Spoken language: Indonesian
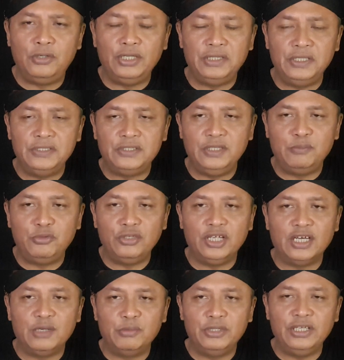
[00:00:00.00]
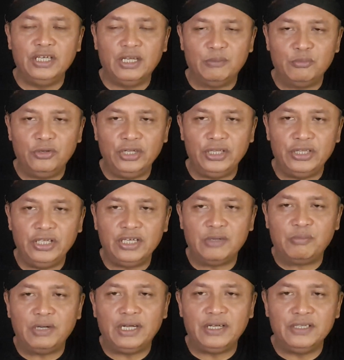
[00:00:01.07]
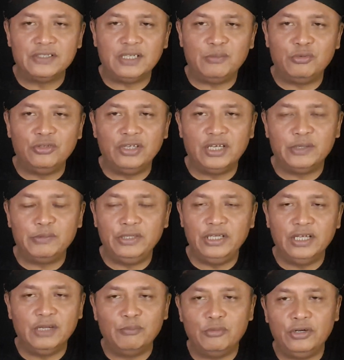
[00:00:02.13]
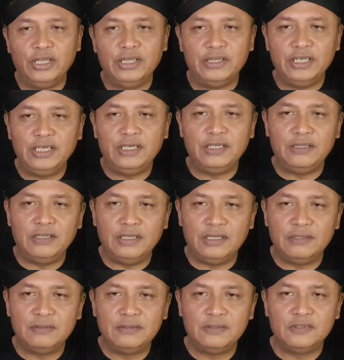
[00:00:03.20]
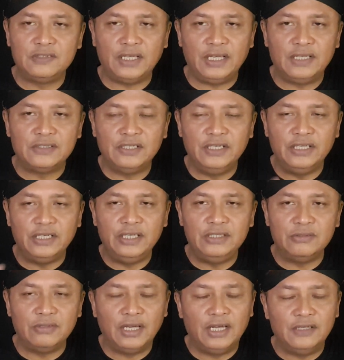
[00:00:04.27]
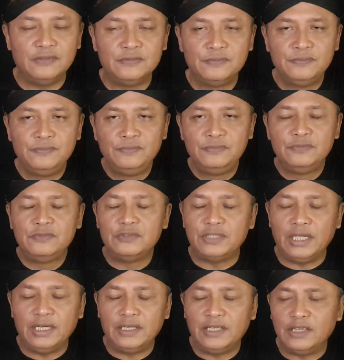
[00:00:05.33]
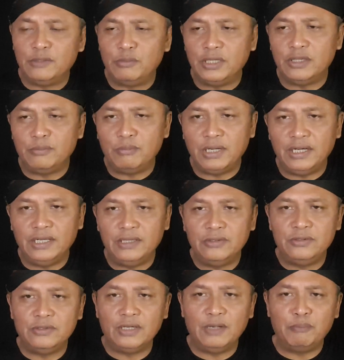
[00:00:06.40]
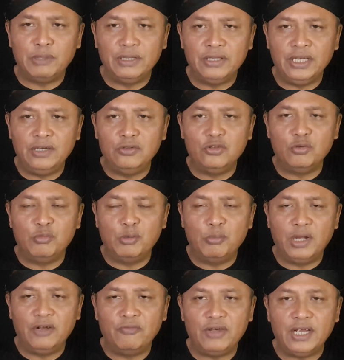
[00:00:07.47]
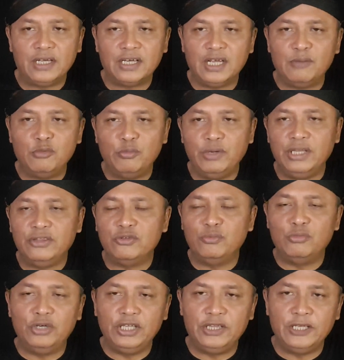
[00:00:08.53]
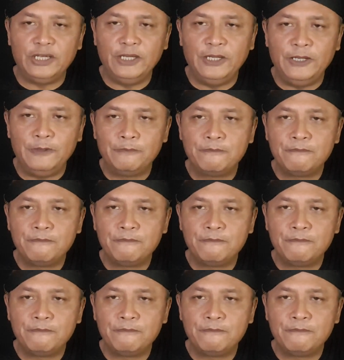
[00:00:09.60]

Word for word: politisi punya kepentingan politik, kepala desa punya kepentingan politik gitu ya. Saya sendiri juga saya dan teman-teman itu juga penting untuk memanfaatkan momentum politik ini.